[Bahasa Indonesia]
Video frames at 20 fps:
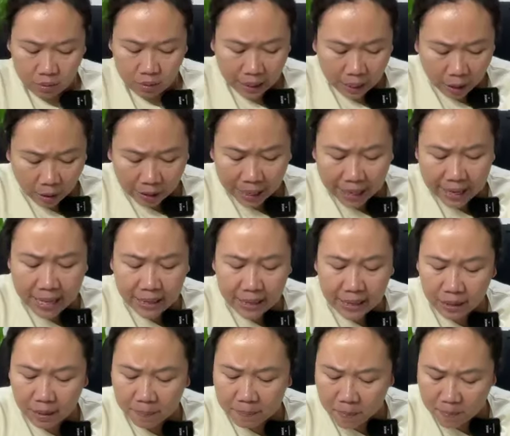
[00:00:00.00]
Kalau kalian
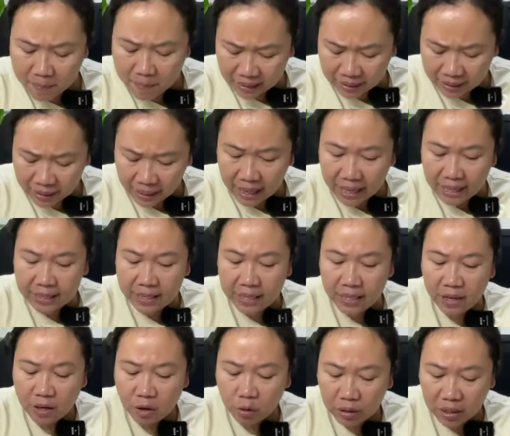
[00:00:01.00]
tetap memaksakan
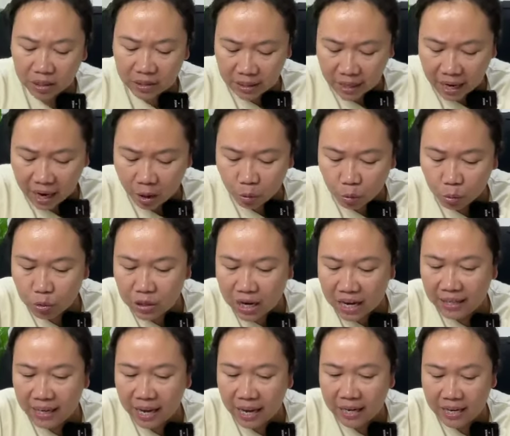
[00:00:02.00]
diri, yo terserah
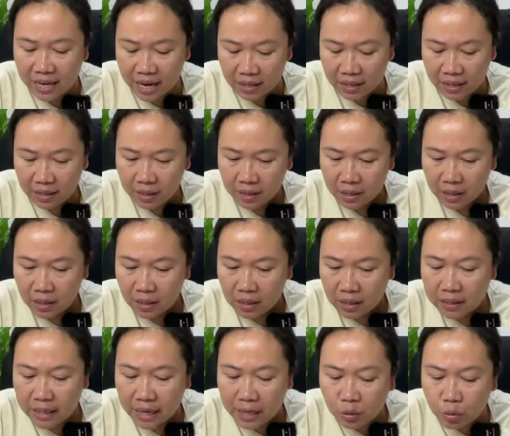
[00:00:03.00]
urusan kalian.
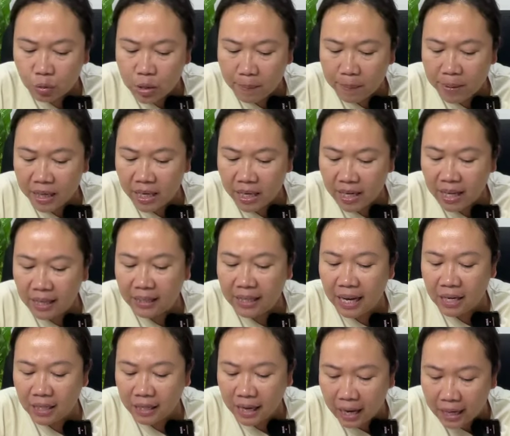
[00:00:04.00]
Saya sudah
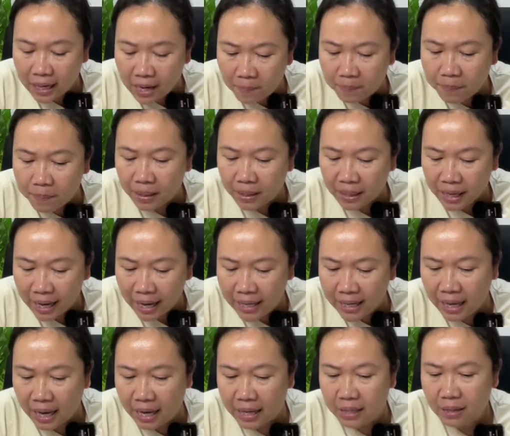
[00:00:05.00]
mengingatkan kalian
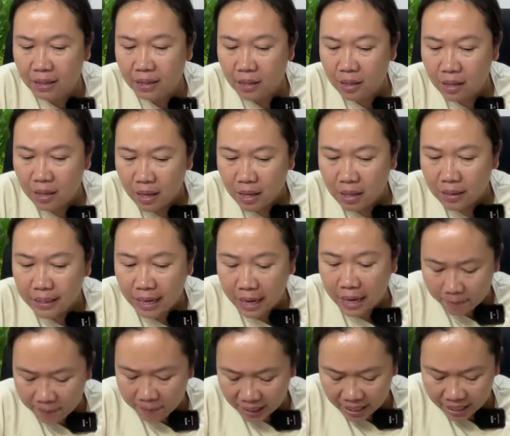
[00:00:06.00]
berkali-kali.
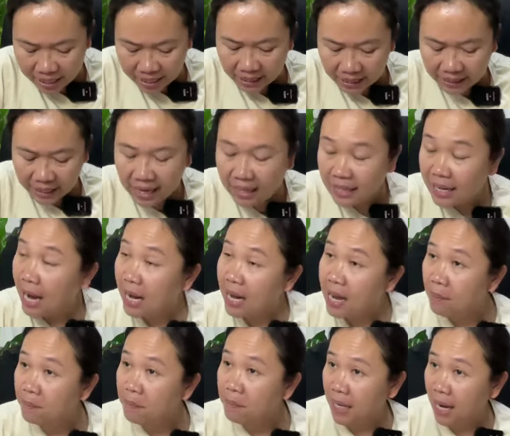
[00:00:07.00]
Saya mengingatkan
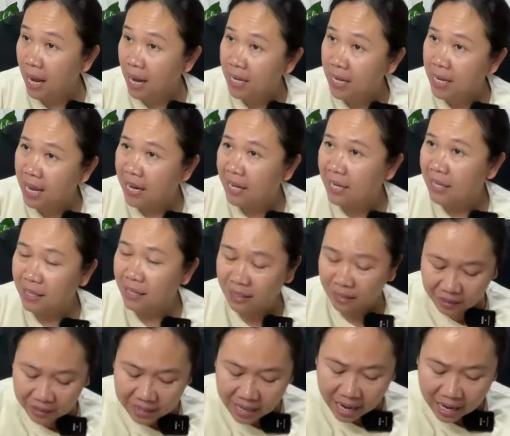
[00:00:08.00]
kalian berkali-kali.
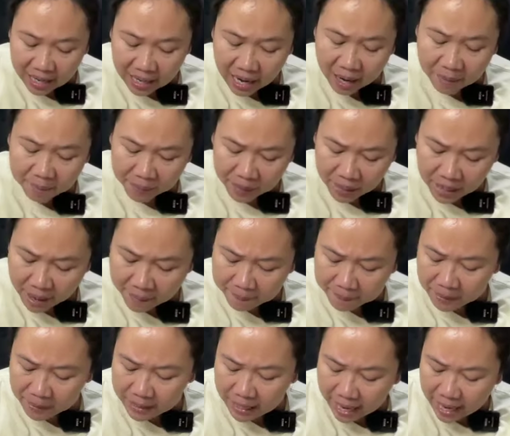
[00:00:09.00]
Jangan pernah
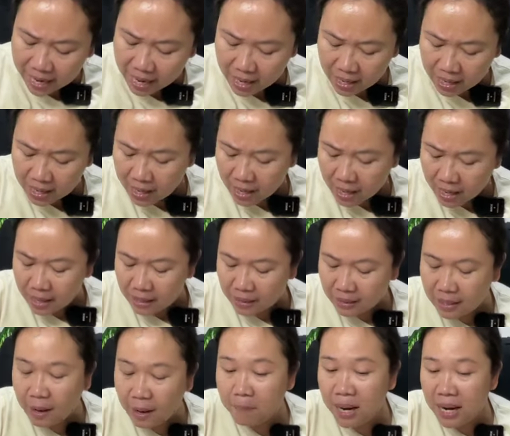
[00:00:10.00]
percaya
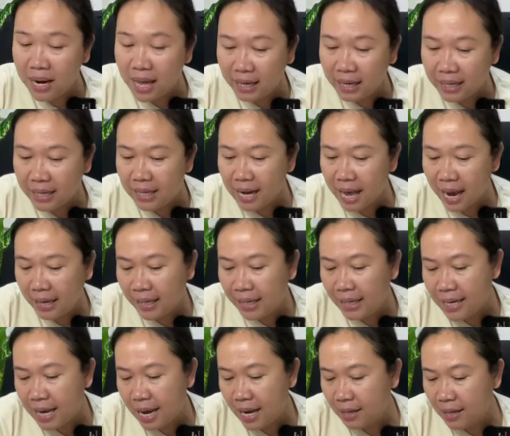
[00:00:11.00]
sama
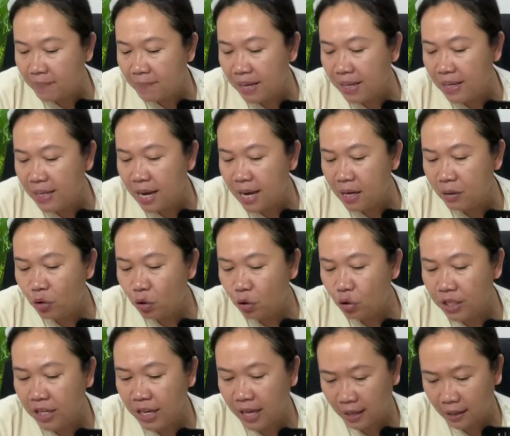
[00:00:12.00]
laki-laki dari media
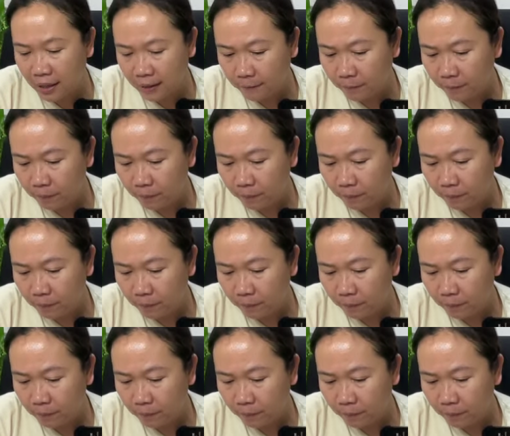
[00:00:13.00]
sosial.